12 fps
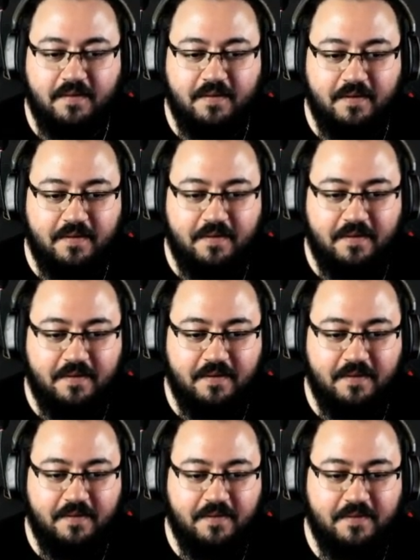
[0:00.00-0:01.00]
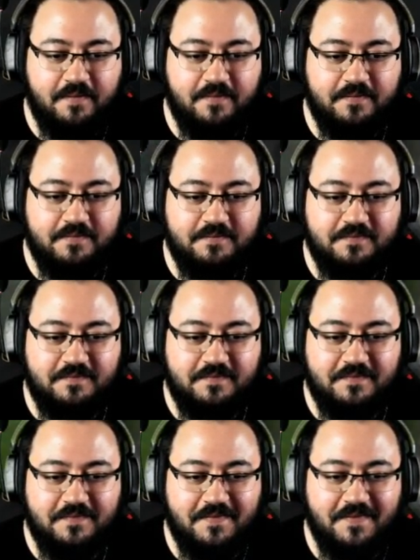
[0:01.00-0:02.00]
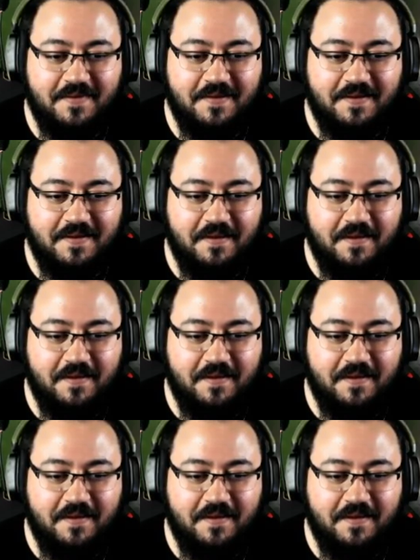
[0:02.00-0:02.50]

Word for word: abi adamlar duvardan duvara vuruyor beni.